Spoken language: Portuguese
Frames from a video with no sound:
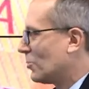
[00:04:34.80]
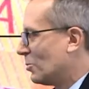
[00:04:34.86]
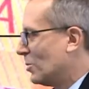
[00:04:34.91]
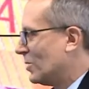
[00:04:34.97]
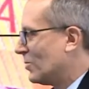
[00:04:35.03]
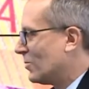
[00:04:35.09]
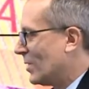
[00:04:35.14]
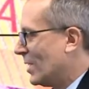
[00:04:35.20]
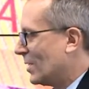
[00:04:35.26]

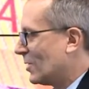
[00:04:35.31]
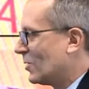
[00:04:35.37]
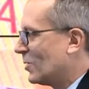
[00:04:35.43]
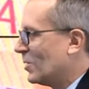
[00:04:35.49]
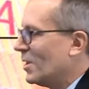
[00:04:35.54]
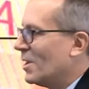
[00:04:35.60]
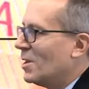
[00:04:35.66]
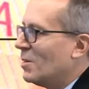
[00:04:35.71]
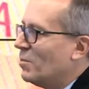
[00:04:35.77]
venderam
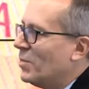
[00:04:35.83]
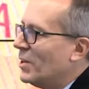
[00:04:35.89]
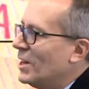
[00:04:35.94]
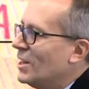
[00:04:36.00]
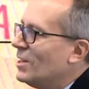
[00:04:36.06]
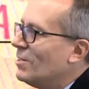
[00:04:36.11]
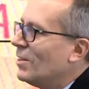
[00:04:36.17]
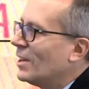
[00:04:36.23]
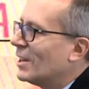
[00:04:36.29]
francos
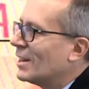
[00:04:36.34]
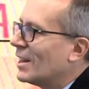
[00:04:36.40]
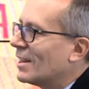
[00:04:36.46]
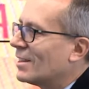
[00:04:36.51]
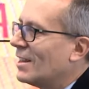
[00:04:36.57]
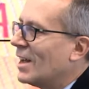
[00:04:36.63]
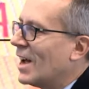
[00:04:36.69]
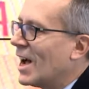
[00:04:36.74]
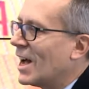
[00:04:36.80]
suíços
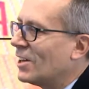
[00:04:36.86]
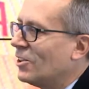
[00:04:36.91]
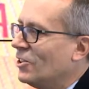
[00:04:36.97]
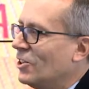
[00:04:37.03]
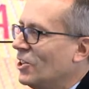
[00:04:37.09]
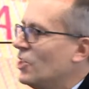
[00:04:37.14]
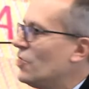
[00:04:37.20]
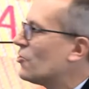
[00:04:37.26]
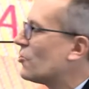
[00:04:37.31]
acreditando
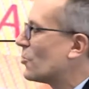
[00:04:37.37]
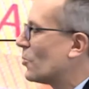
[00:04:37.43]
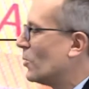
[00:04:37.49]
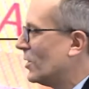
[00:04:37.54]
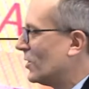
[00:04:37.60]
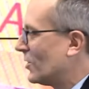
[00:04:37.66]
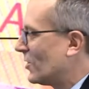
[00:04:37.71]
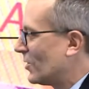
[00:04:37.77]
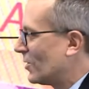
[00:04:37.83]
que tinham uma
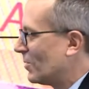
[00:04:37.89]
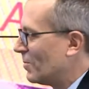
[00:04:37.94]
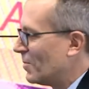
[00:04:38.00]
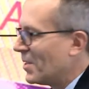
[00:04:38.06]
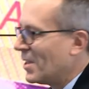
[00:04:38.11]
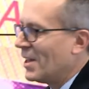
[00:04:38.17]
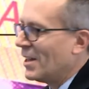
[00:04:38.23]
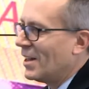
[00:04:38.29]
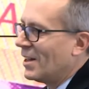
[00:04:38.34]

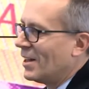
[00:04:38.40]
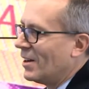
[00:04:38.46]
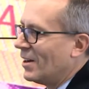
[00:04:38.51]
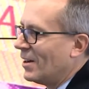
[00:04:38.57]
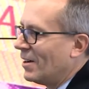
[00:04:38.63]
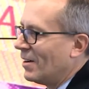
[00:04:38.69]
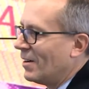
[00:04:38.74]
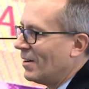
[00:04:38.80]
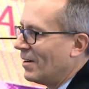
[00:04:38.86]
garantia.
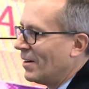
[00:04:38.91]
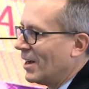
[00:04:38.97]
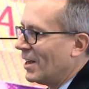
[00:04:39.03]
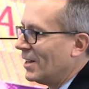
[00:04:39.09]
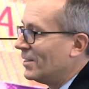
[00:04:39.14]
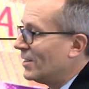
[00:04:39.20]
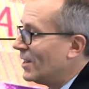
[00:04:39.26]
Uh,